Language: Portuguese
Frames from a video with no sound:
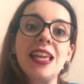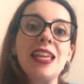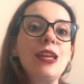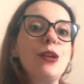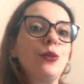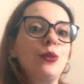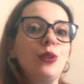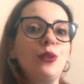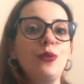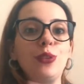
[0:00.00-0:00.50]
E
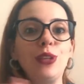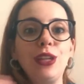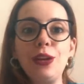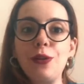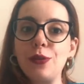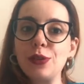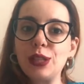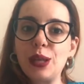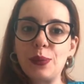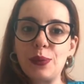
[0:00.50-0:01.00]
eu não vou
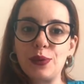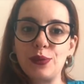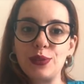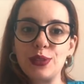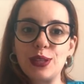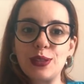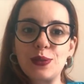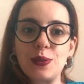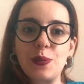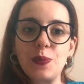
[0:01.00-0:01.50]
nem contar para
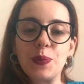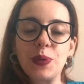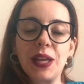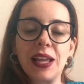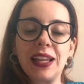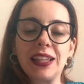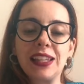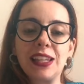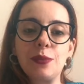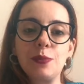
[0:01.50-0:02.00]
vocês como
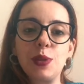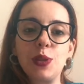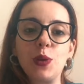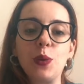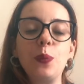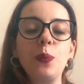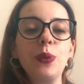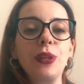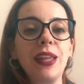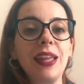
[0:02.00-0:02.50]
que ela
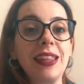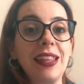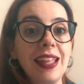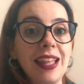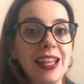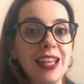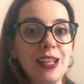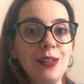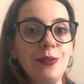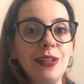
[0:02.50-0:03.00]
terminou, porque
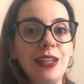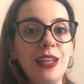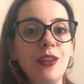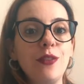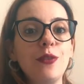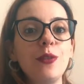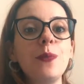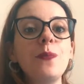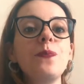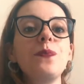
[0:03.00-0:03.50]
tem aqui no
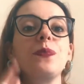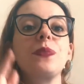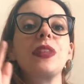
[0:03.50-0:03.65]
livro.